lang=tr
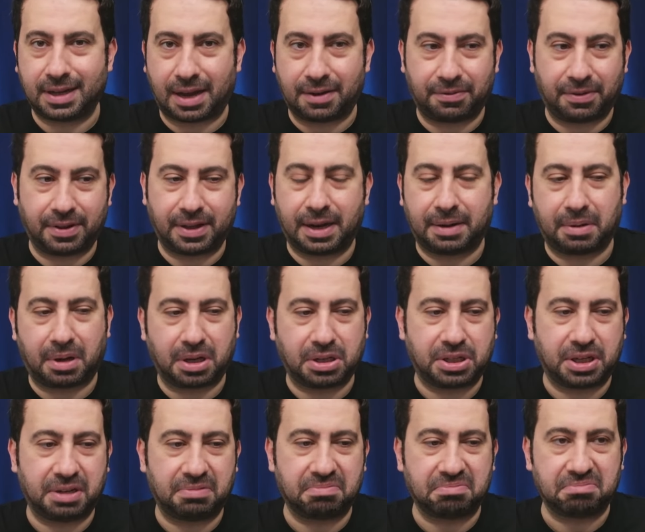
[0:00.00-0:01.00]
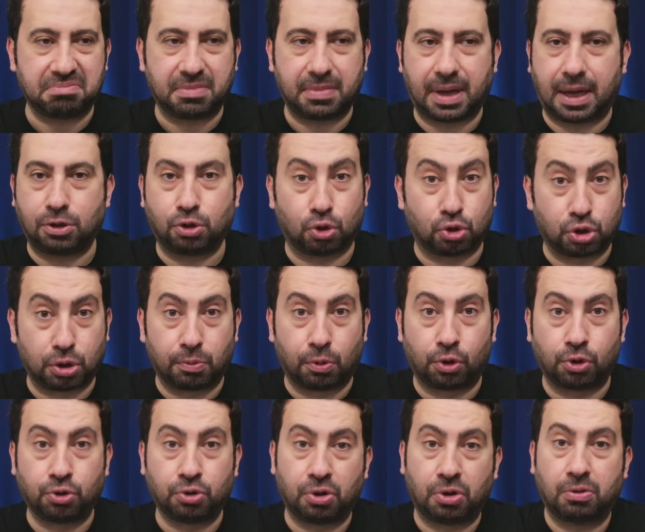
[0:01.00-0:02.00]
Yani Fenerbahçe, yani Jose
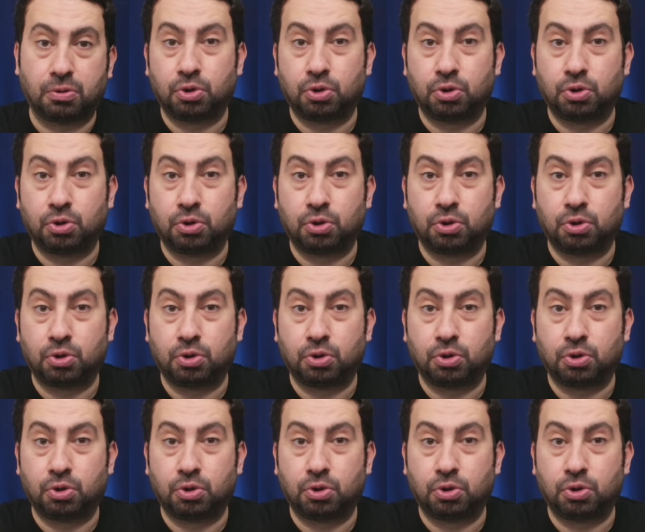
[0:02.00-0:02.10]
Mourinho